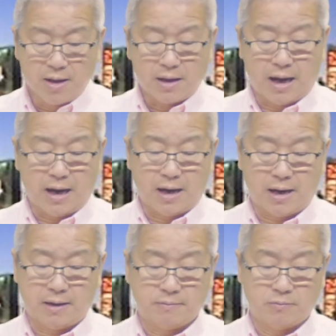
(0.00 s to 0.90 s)

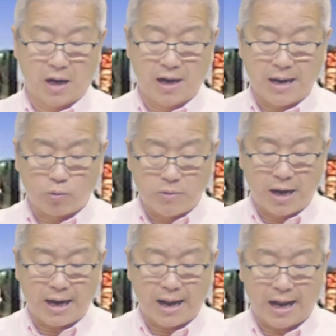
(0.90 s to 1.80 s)
À, ở cũng
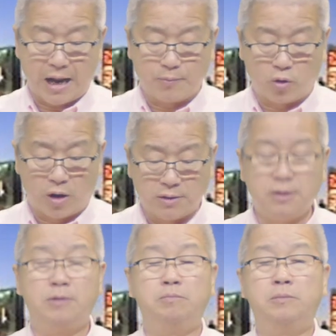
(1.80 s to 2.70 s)
ở Anaheim, khoảng
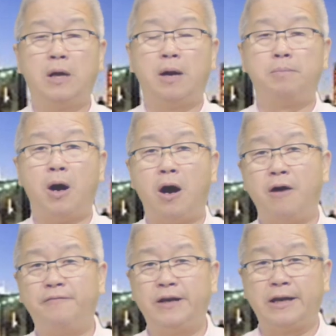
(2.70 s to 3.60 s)
đường à,
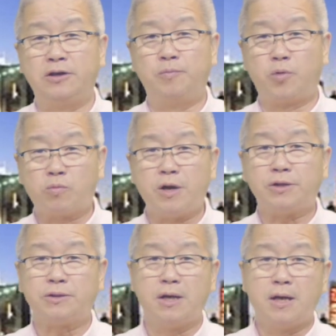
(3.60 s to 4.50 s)
Bo với lại đường
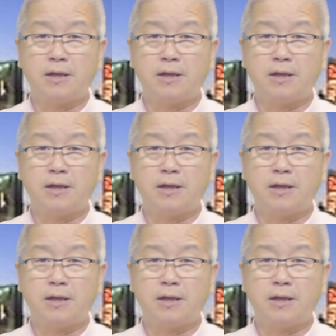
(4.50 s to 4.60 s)
Brookhurst